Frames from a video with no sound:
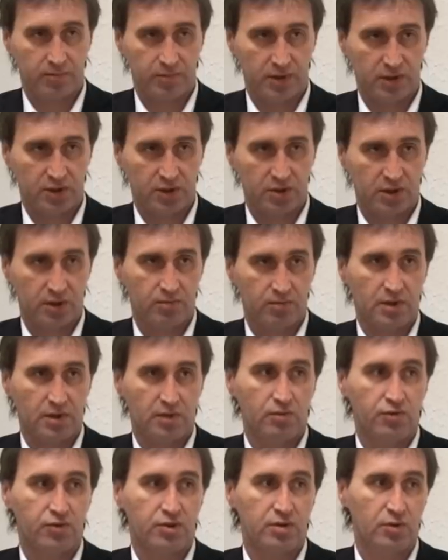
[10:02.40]
переезжать, было
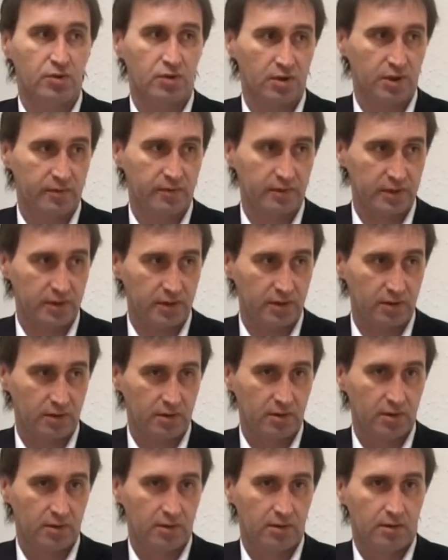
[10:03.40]
очень много квартир,
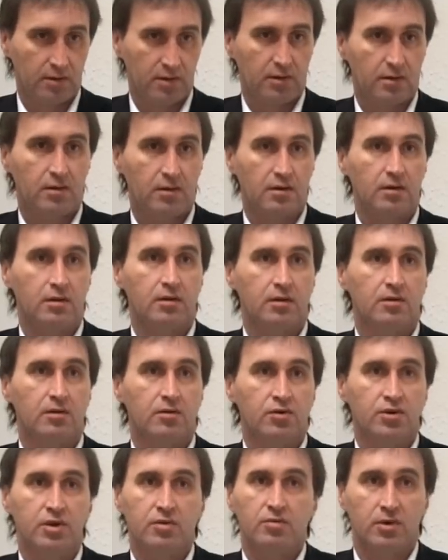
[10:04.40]
а,
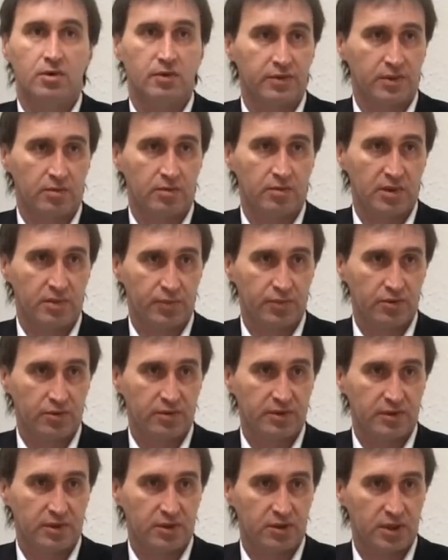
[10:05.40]
очень много квартир было
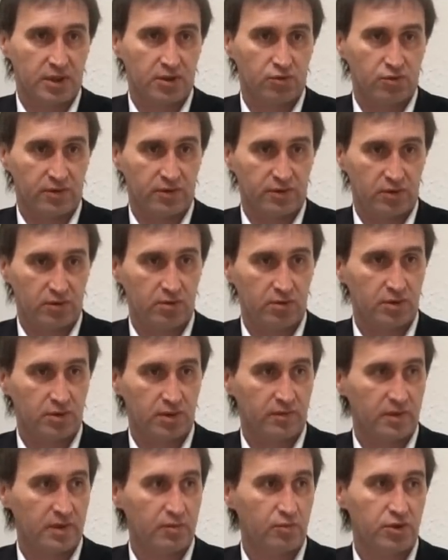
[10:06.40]
продано, сейчас уже все идет
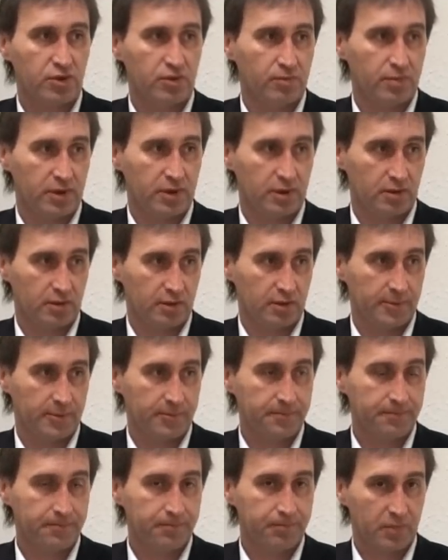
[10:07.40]
там в рабочем порядке.
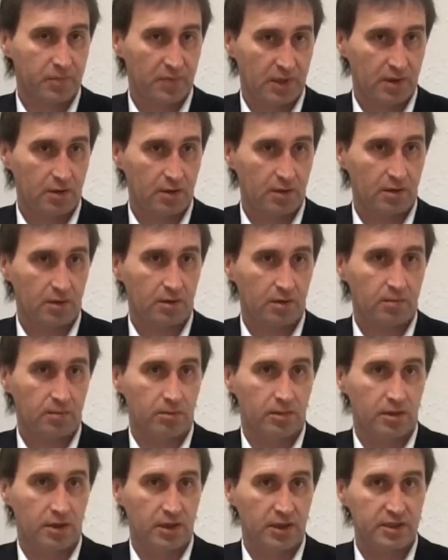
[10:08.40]
Угу. Да,
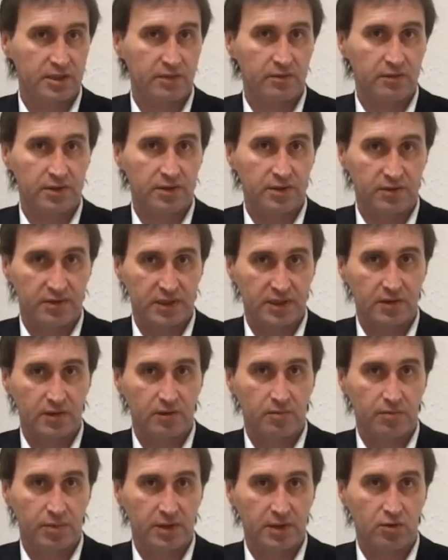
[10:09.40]
количество квартир в
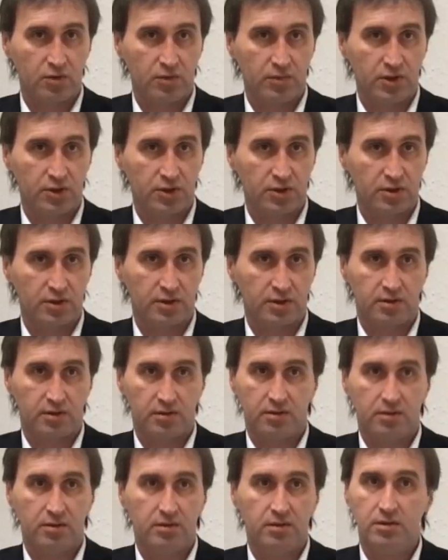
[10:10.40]
снеговой паде уменьшилось
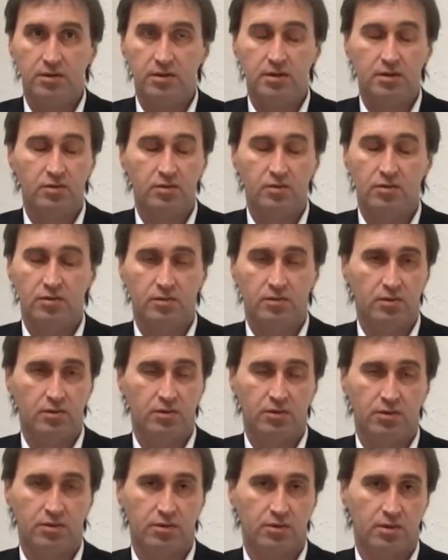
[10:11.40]
не к Новому
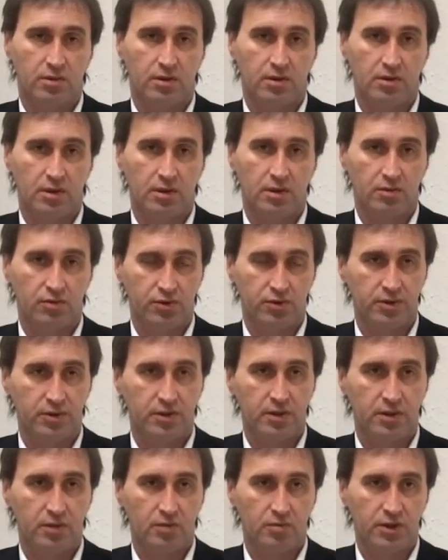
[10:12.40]
году, оно очень
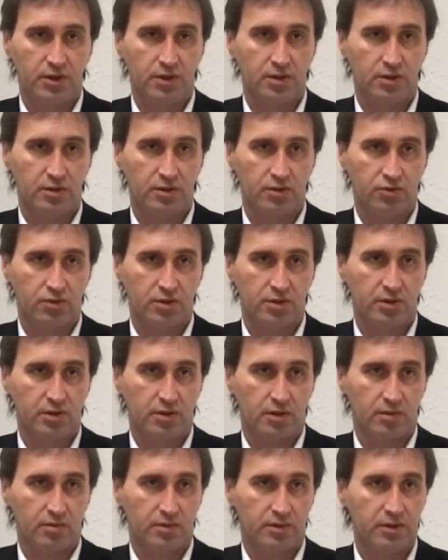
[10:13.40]
сильно уменьшилось уже
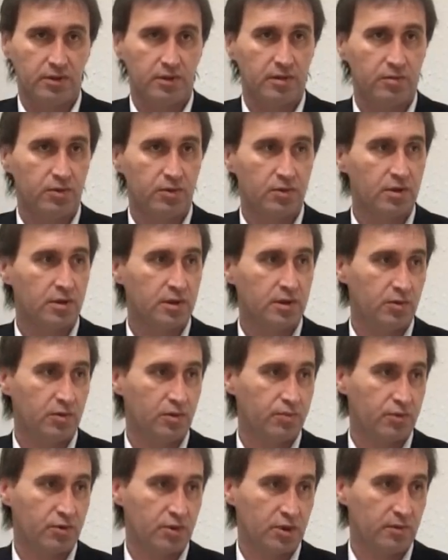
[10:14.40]
там, к сентябрю, к
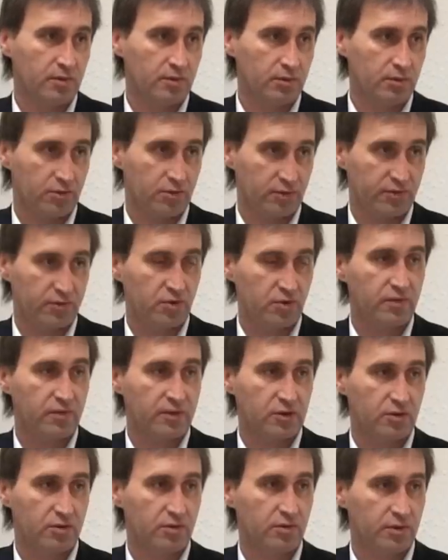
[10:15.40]
октябрю прошлого года. То есть все
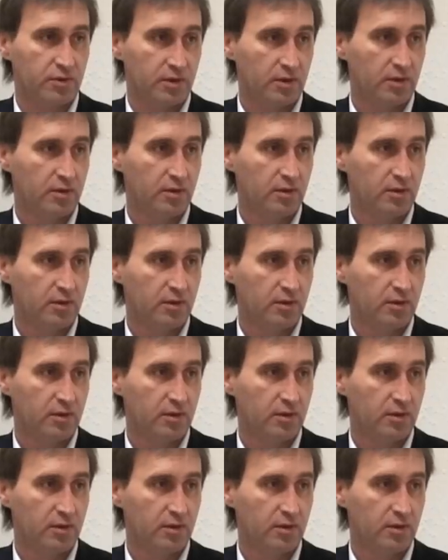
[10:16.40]
вошло вот